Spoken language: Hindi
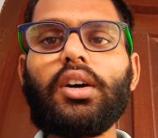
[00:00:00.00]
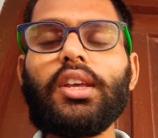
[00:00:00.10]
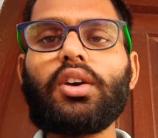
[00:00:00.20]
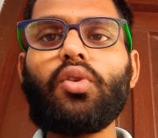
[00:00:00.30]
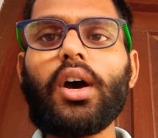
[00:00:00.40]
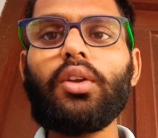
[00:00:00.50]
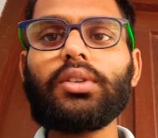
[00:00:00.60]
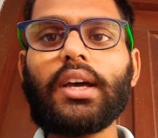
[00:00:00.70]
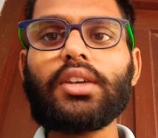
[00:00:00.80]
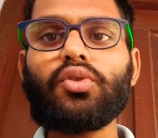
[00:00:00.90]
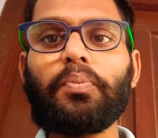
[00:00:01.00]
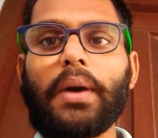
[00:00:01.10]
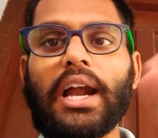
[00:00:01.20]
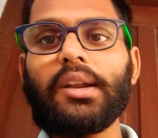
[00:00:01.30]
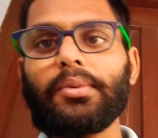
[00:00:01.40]
एक कॉयल होता है जो
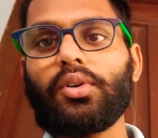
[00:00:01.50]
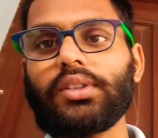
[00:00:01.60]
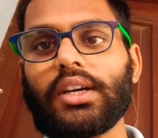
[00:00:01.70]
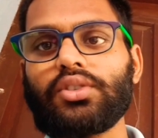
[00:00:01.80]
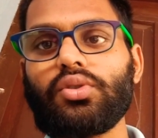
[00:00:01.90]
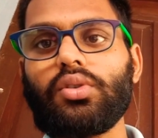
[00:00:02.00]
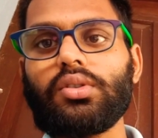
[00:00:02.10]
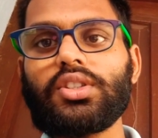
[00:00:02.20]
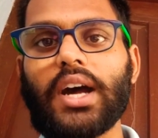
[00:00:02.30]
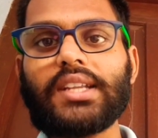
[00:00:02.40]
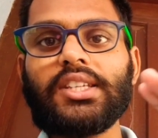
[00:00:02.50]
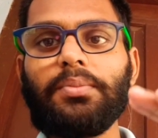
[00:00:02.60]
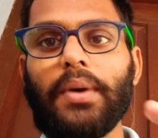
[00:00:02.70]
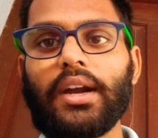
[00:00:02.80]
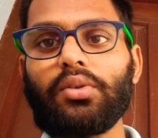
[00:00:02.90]
पैड पे होता है जो चार्जिंग
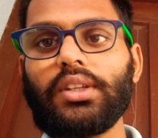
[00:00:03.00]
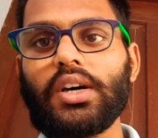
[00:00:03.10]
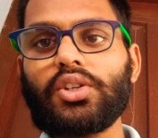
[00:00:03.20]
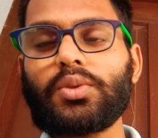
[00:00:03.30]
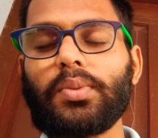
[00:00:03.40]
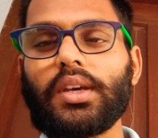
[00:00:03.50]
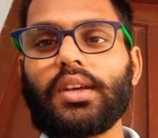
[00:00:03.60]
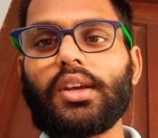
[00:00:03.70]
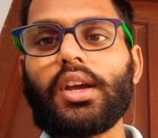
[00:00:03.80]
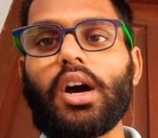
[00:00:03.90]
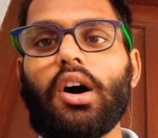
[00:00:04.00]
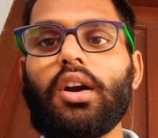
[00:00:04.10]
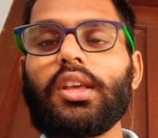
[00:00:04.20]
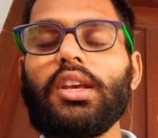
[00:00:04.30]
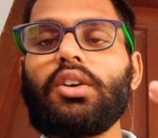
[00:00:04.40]
पैड होता है उस पर
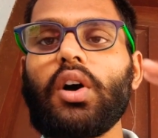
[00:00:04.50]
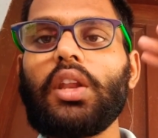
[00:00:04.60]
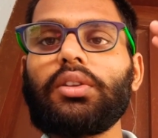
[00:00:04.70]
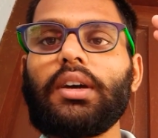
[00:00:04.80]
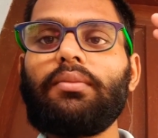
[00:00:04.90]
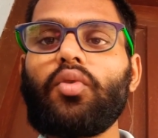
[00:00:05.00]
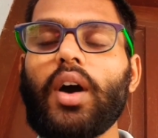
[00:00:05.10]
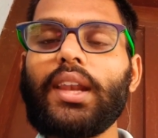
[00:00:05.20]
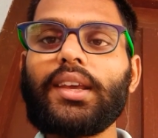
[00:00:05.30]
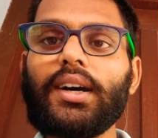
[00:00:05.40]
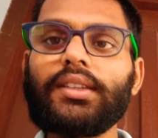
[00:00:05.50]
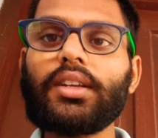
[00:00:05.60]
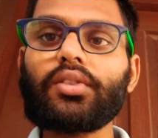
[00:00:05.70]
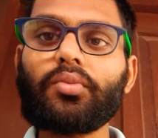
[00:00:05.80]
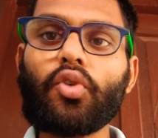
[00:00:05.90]
और एक कॉयल होता है मोबाइल के
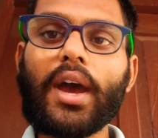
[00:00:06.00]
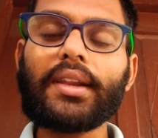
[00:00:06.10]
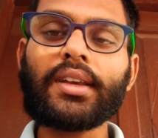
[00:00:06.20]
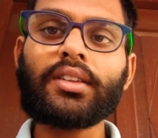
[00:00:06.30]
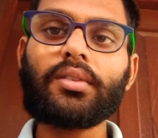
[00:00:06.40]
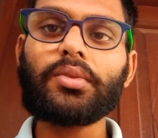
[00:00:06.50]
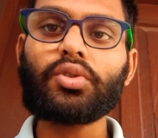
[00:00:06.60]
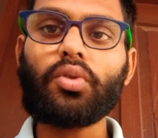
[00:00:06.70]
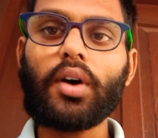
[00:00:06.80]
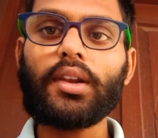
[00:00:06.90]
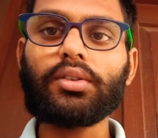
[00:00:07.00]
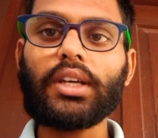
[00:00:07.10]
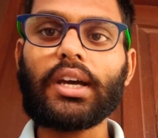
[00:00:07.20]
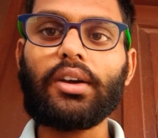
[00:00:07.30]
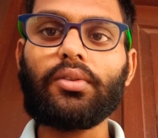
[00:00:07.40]
अंदर तो मोबाइल के अंदर में जो कॉयल
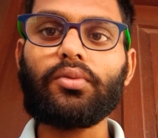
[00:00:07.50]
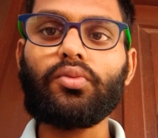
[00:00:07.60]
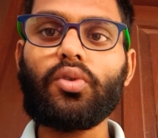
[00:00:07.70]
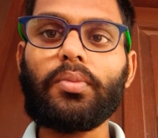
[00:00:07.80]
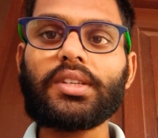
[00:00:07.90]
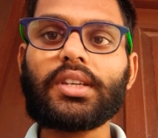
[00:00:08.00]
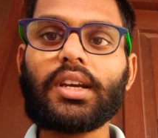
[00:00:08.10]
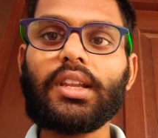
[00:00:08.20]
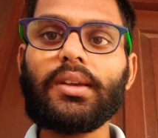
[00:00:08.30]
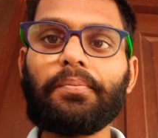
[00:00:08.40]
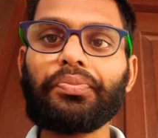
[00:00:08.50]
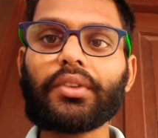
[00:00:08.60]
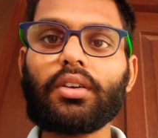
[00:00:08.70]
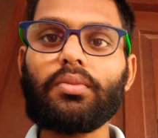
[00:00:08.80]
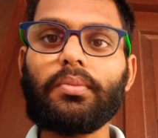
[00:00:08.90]
होता है वो बेसिकली
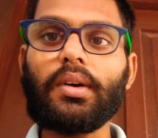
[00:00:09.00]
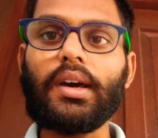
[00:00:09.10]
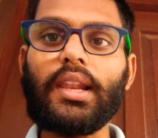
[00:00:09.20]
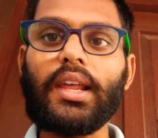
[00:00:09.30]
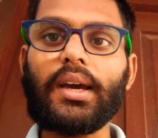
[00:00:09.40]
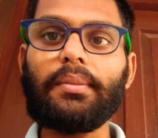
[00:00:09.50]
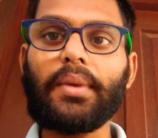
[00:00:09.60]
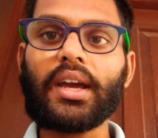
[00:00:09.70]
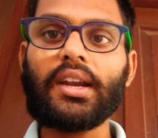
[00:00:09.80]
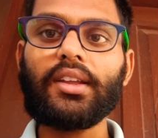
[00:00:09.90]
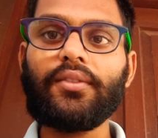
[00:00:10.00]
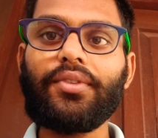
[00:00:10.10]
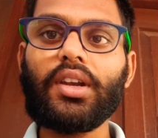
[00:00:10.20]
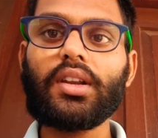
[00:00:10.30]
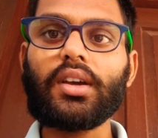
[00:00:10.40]
मैग्नेटिक
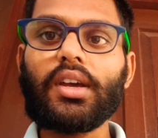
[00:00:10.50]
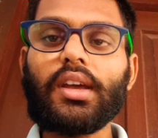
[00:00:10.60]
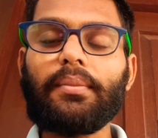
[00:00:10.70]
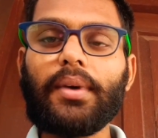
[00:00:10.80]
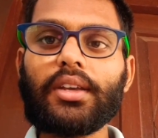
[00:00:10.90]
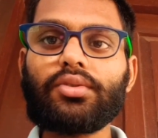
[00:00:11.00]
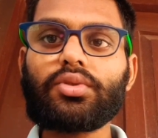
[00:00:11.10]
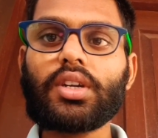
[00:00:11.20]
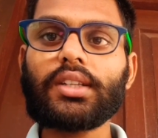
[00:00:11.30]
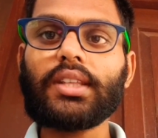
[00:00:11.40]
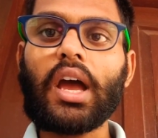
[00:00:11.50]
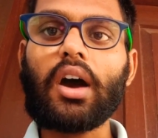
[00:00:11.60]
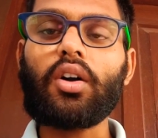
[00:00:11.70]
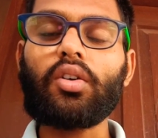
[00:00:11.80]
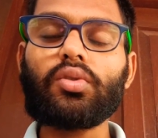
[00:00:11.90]
फील्ड महसूस करता है
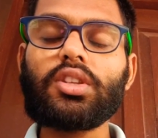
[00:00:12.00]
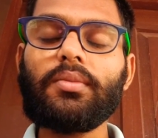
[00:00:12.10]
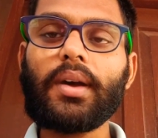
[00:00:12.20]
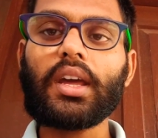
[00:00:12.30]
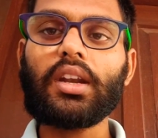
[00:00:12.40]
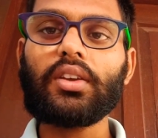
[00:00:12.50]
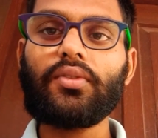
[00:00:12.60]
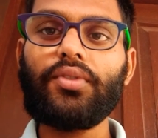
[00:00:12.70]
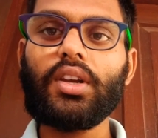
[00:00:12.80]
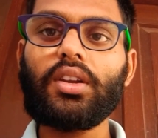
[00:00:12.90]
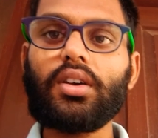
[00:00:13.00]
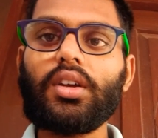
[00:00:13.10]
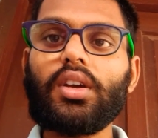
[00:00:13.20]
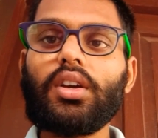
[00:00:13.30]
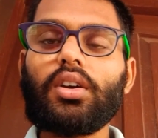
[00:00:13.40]
और उसी मैग्नेटिक फील्ड
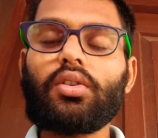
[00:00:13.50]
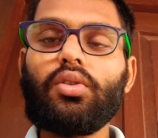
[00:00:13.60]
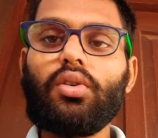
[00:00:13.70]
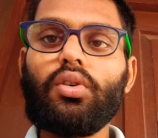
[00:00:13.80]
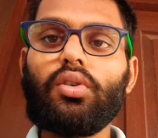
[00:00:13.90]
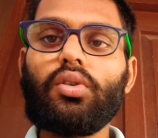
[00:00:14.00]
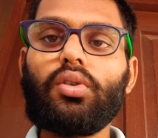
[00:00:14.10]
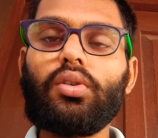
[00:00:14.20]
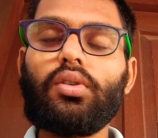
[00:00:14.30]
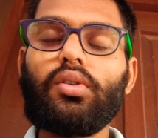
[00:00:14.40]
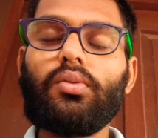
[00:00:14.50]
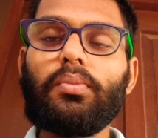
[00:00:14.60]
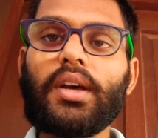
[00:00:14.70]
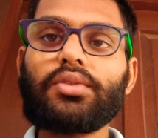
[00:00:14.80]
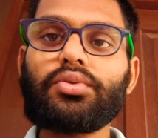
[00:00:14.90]
को
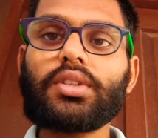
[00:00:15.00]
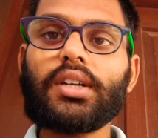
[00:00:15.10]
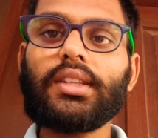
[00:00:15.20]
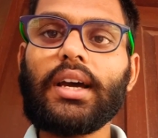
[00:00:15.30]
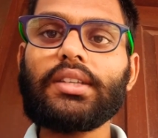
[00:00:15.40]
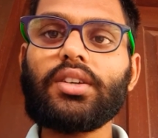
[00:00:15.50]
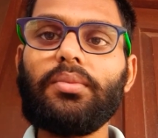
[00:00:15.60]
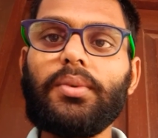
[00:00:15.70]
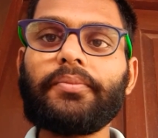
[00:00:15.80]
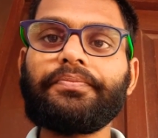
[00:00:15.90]
महसूस करता है जब